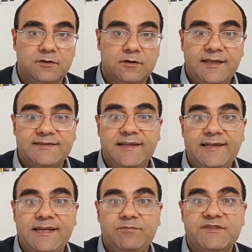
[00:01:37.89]
e
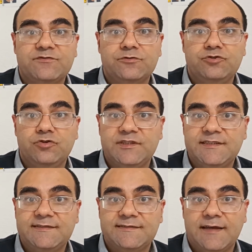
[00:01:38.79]
nell'episodio
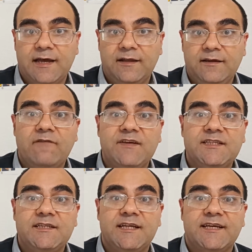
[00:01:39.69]
iniziale a
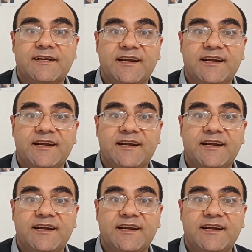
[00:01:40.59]
venire